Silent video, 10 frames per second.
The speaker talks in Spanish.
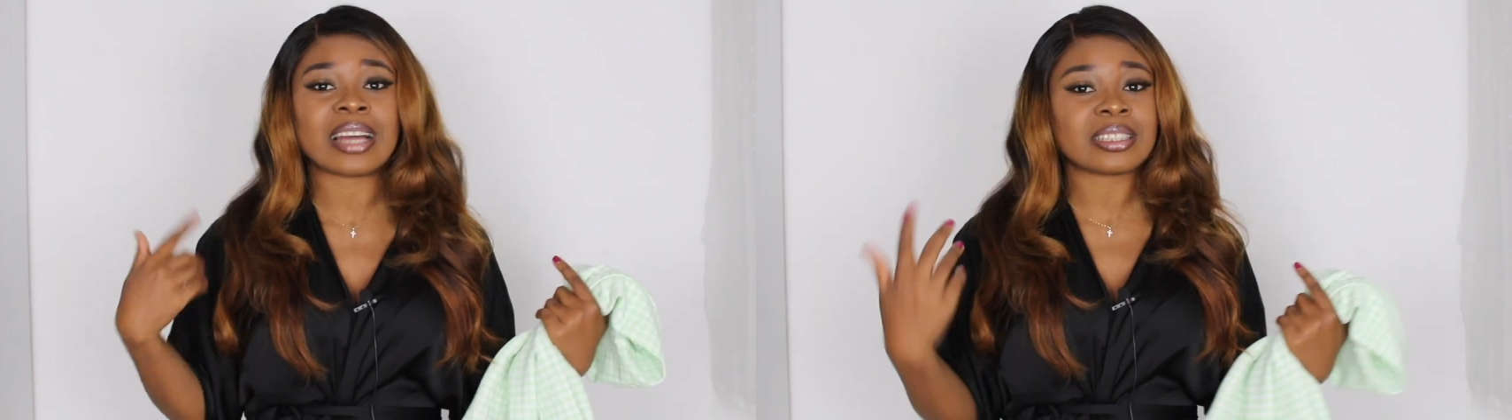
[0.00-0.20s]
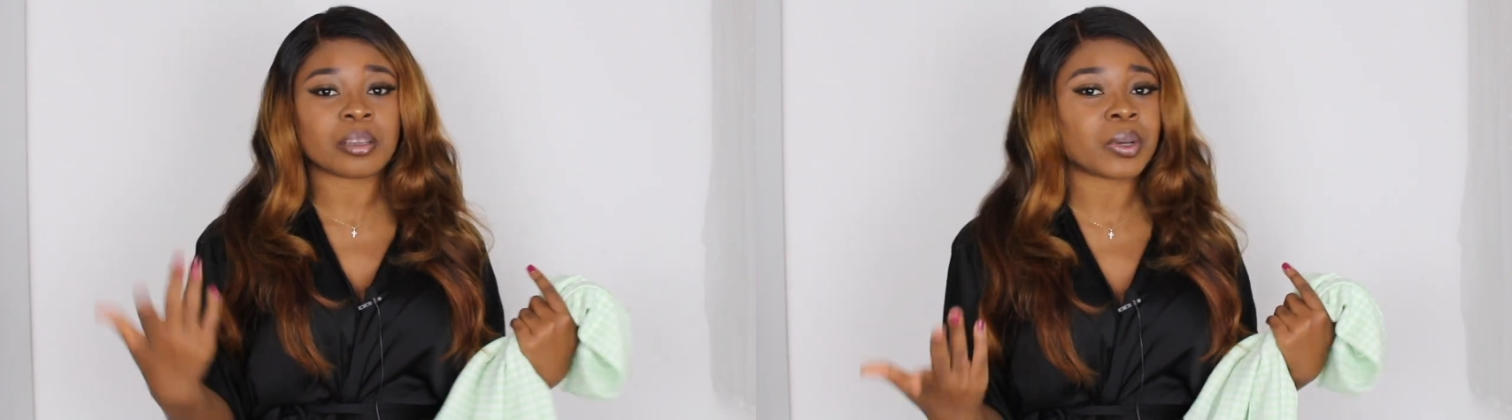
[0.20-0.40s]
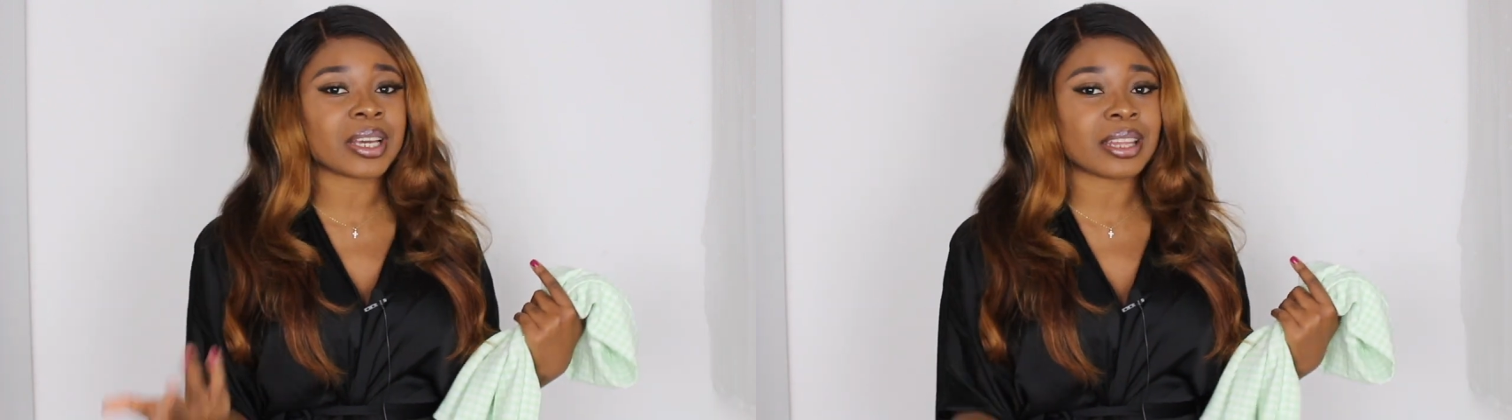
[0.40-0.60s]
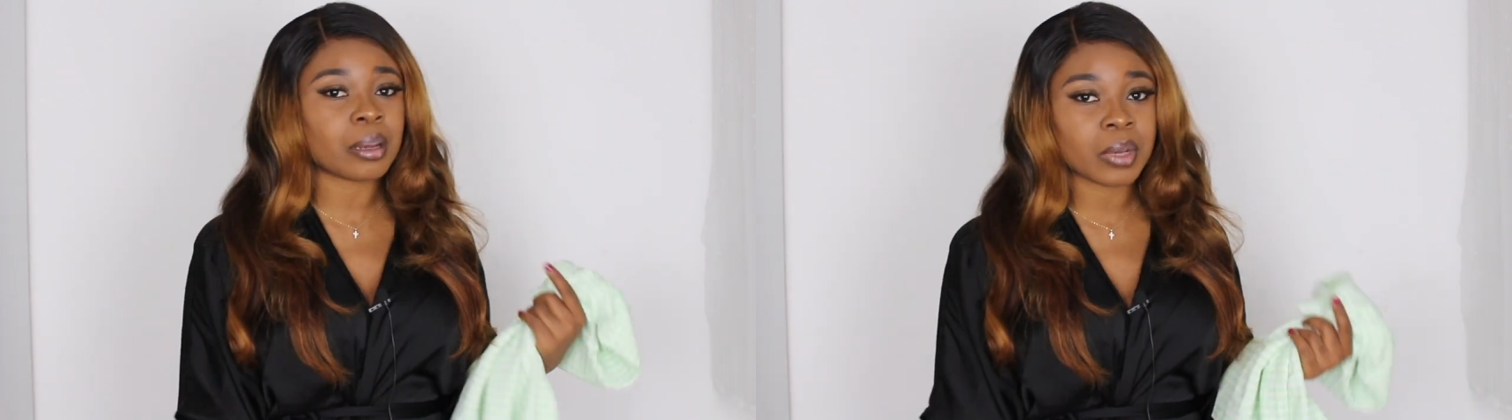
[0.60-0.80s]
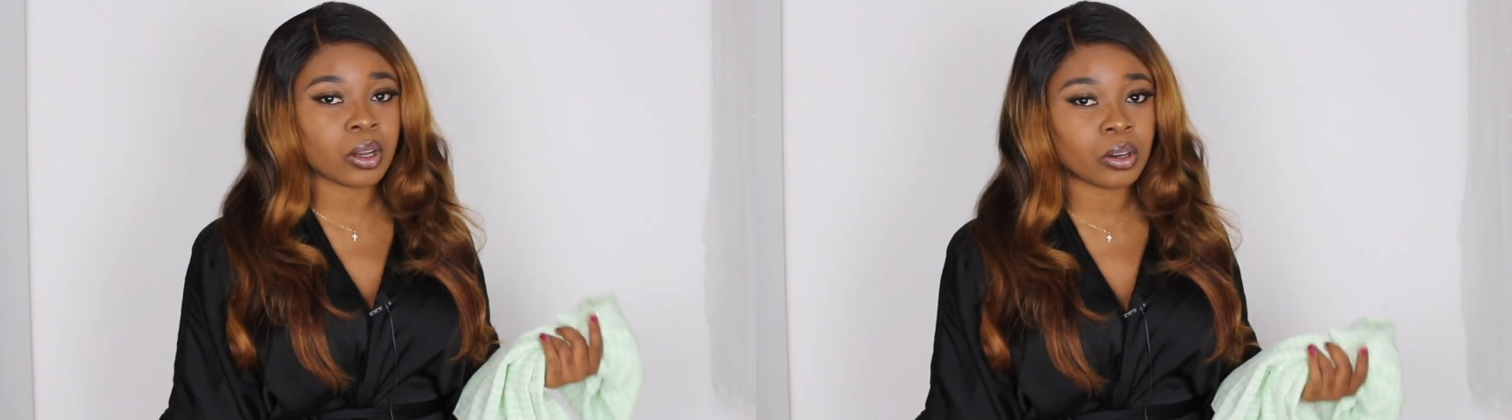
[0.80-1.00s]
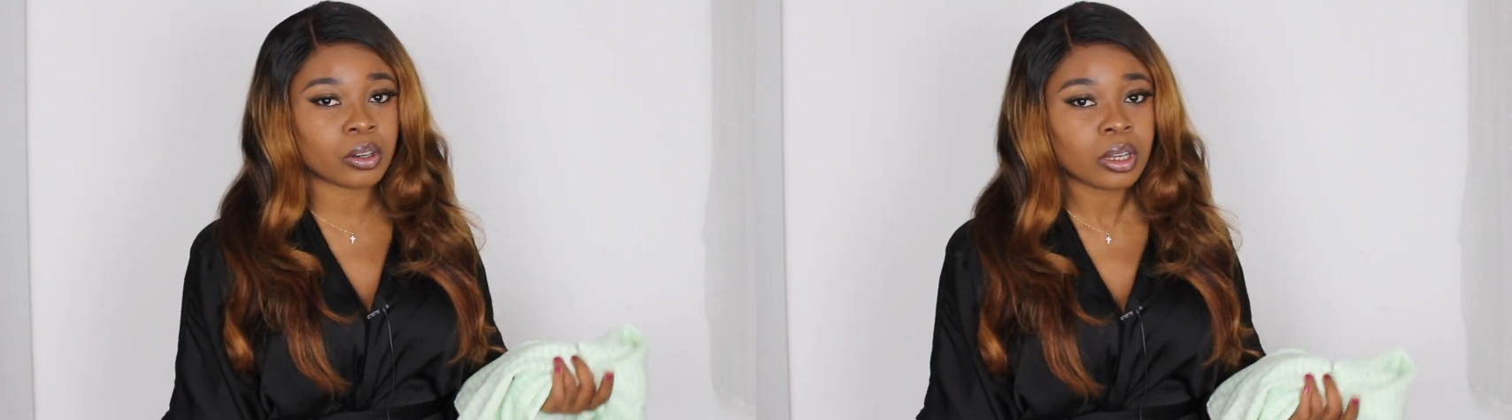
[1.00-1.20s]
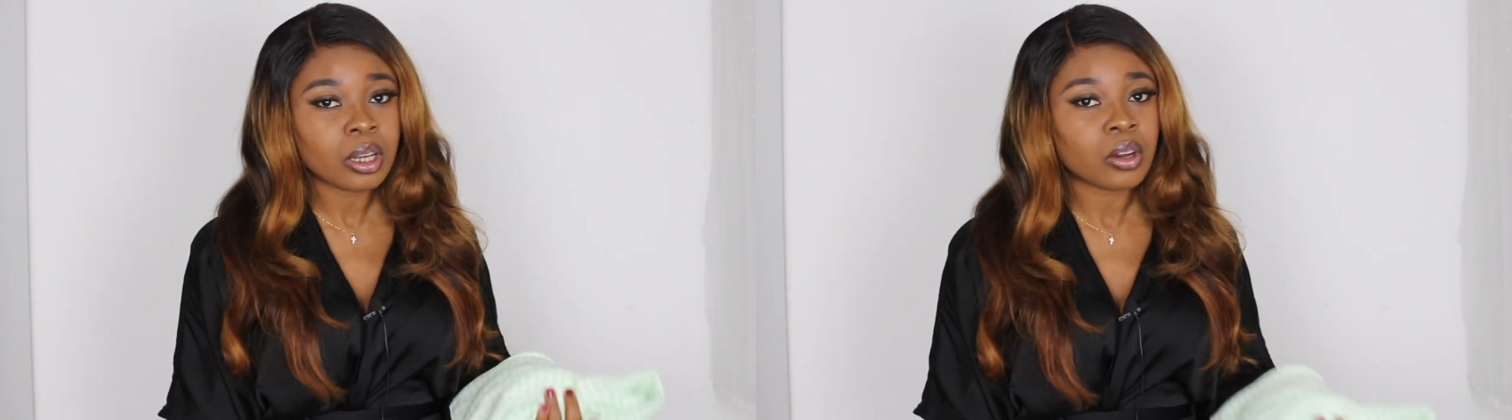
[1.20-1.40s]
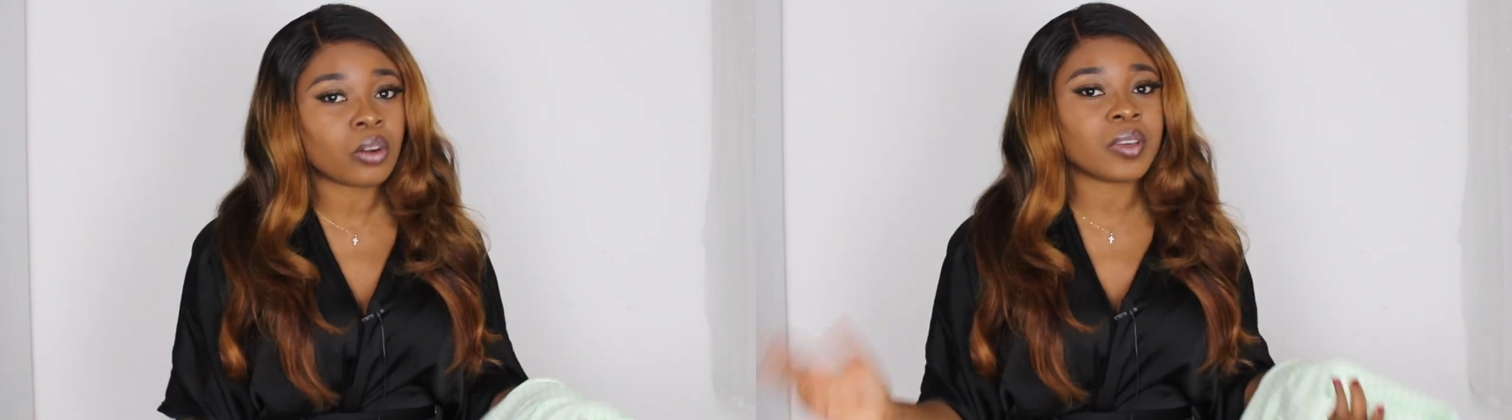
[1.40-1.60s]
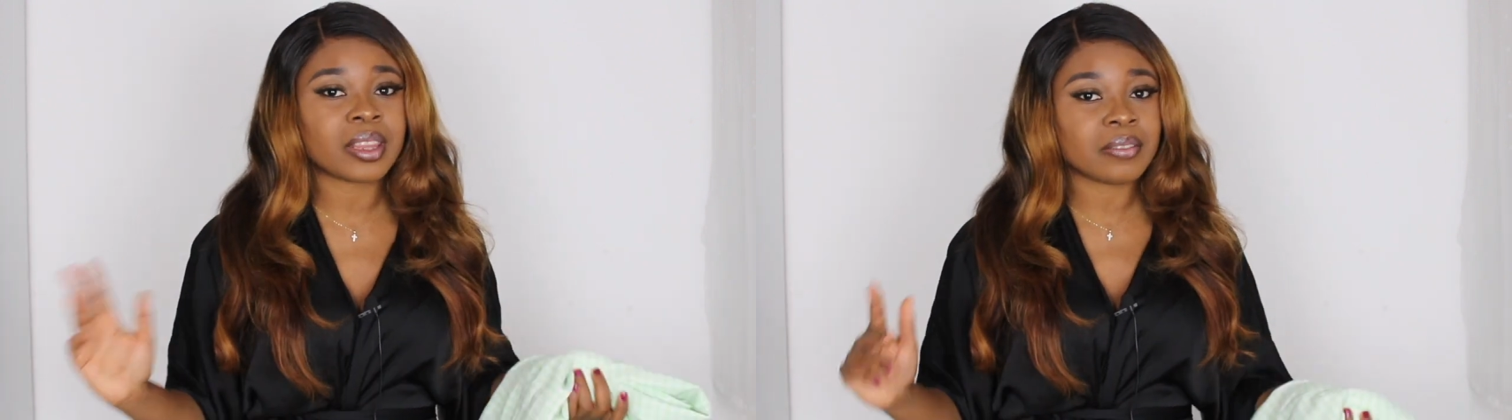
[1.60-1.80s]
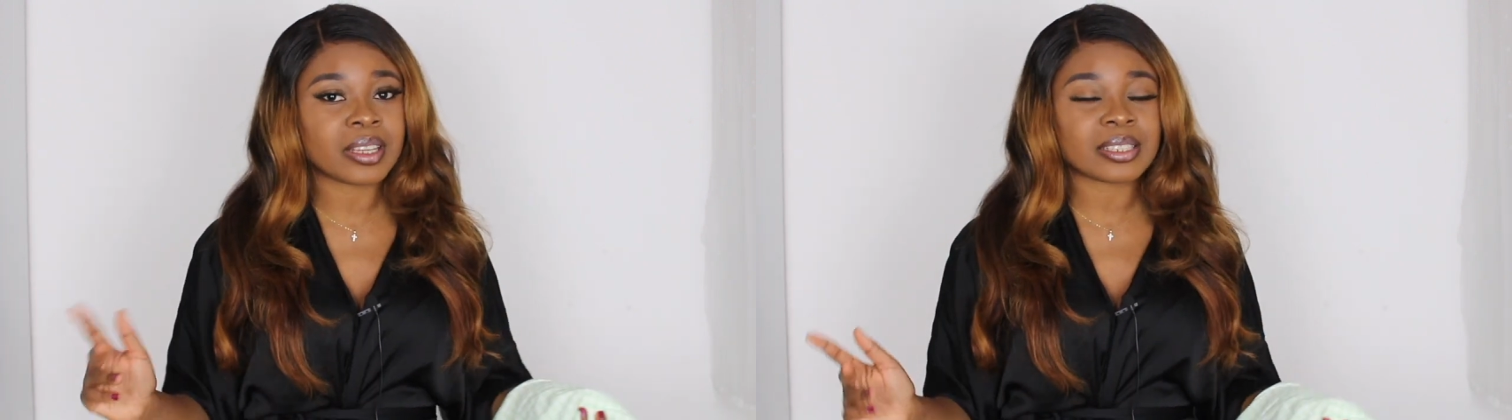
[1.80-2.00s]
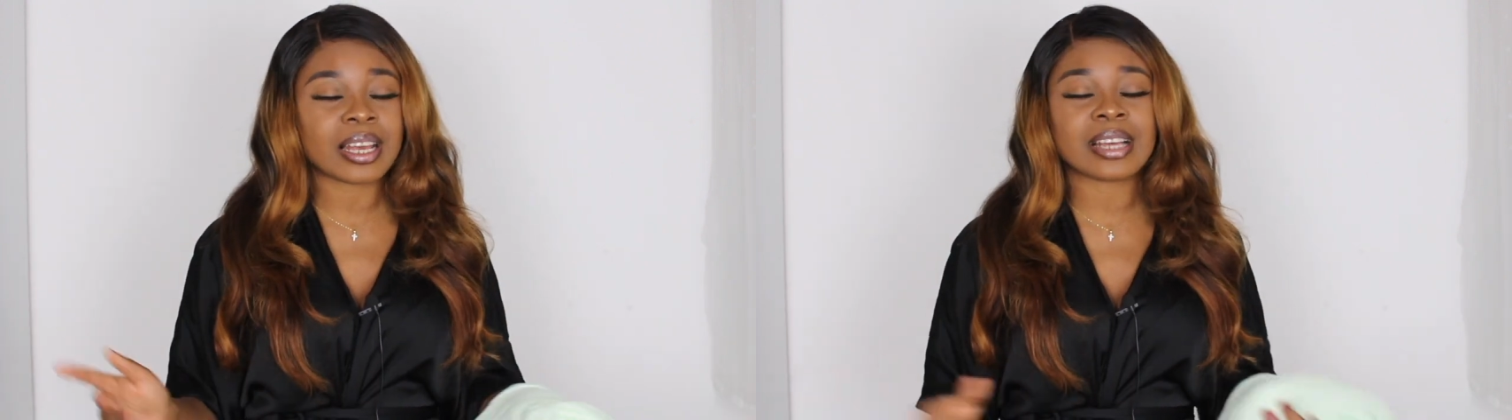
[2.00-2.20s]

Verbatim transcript: a ti te puede quedar mejor o viceversa.